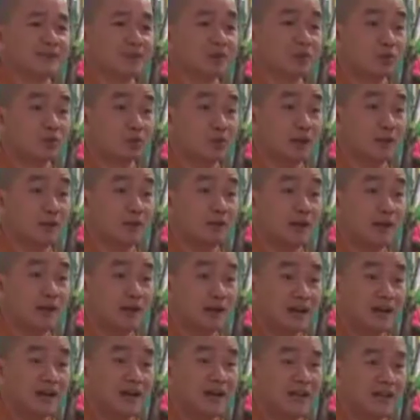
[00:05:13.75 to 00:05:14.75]
lục thông
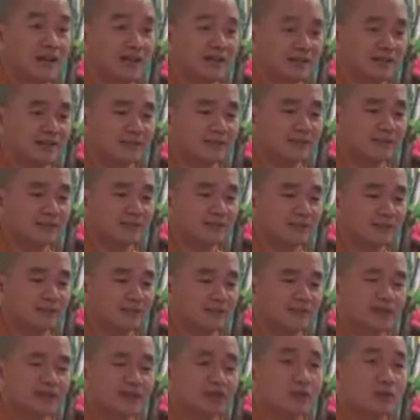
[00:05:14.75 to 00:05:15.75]
A-la-hán,
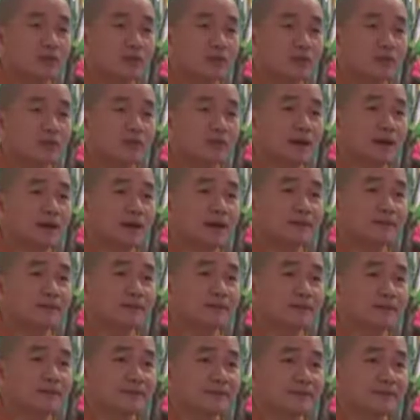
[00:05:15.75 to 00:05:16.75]
Ngài cứu có được mẹ
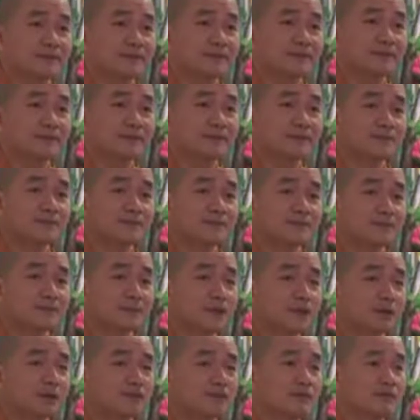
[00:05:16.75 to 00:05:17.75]
không?
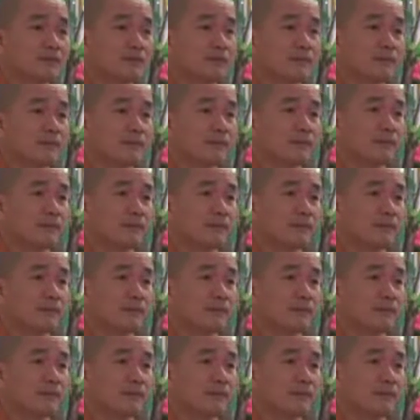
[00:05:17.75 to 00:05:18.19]
Không.